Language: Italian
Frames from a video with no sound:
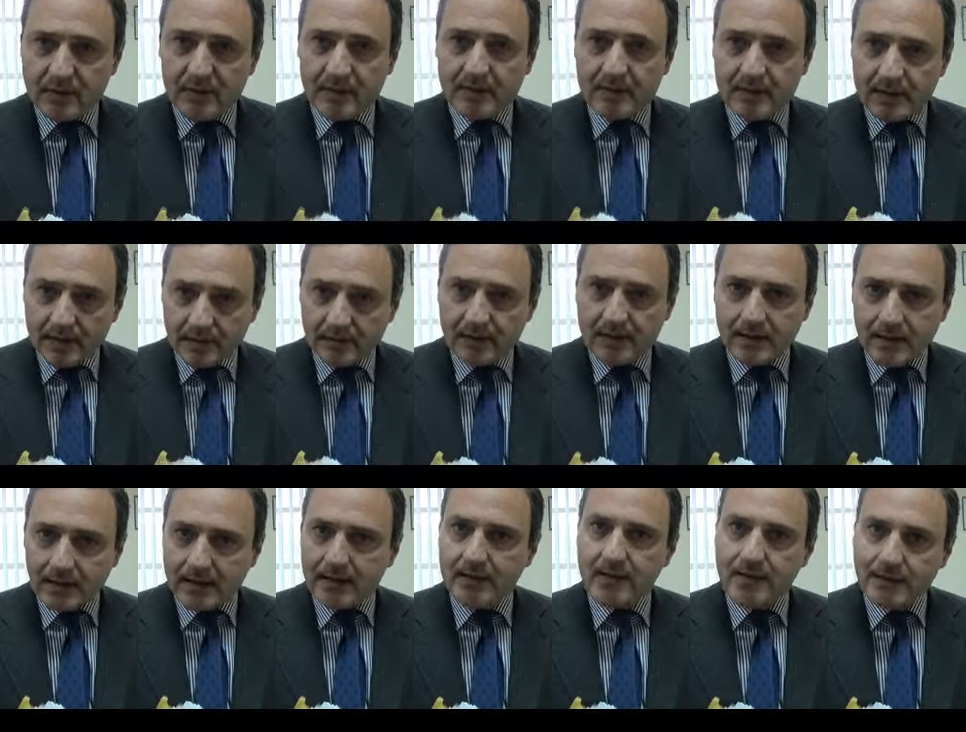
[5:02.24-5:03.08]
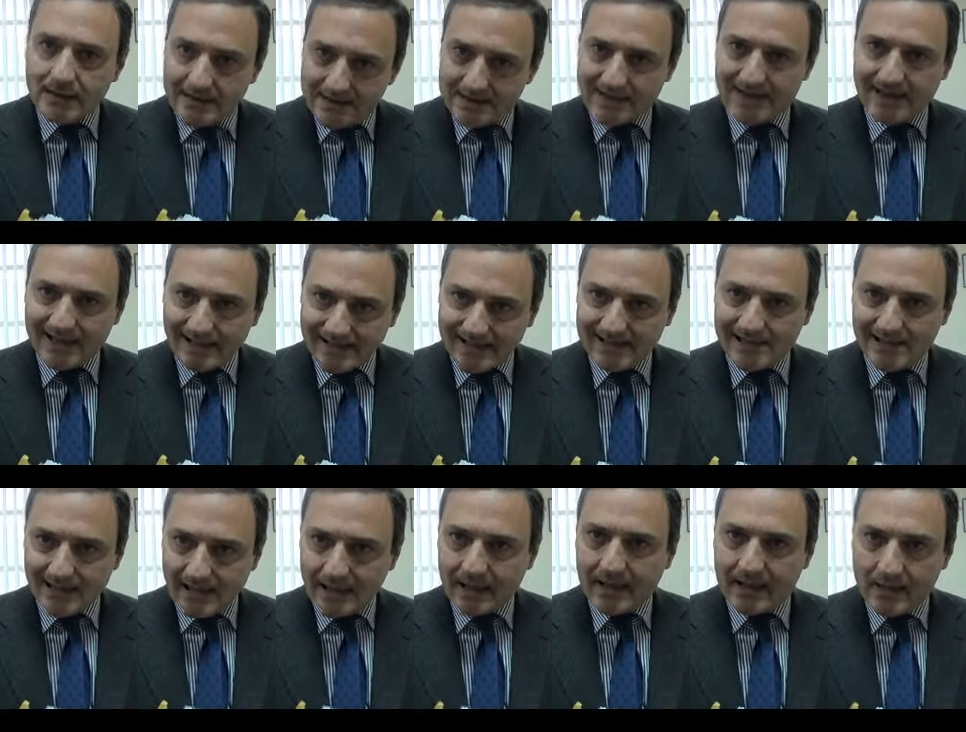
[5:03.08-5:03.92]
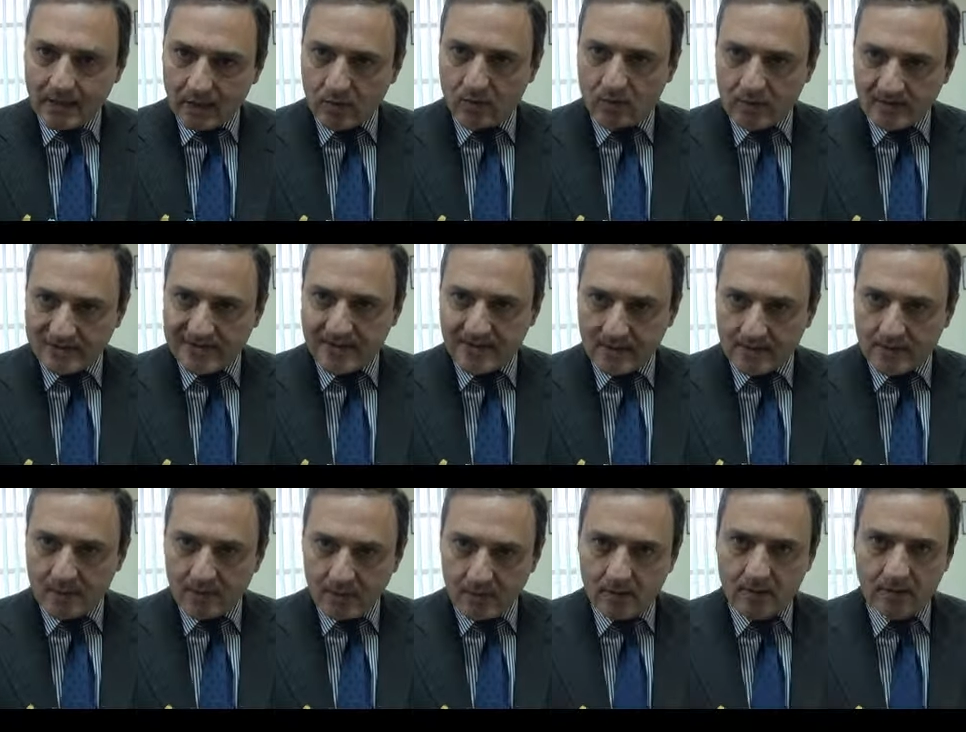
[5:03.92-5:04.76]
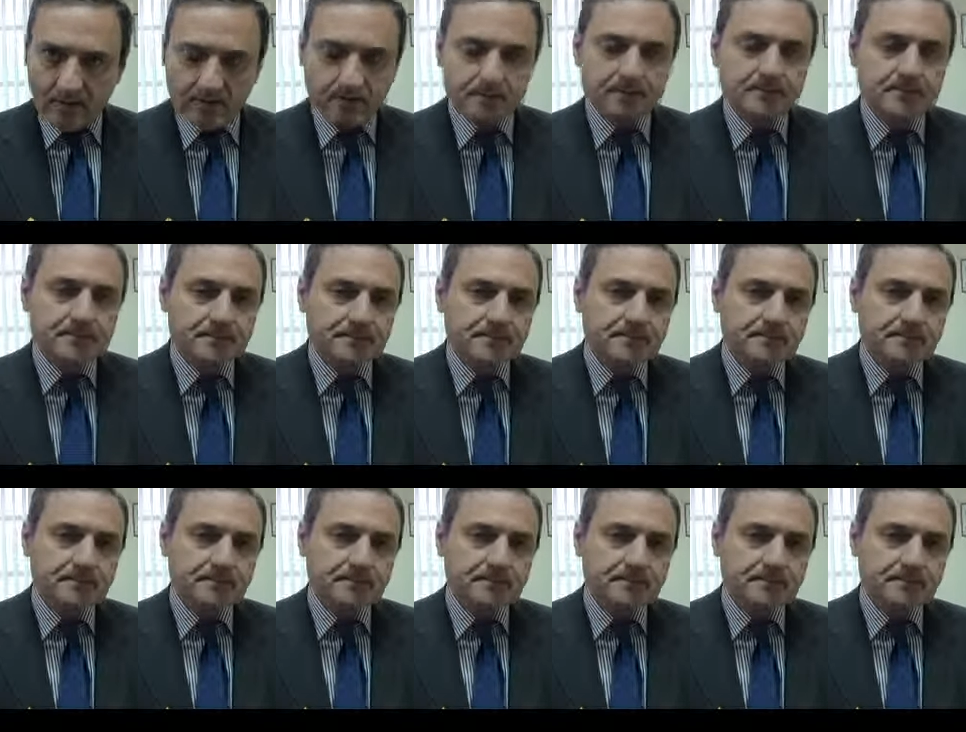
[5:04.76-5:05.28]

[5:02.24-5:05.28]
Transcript: della realtà iniziasse ad acquisirlo.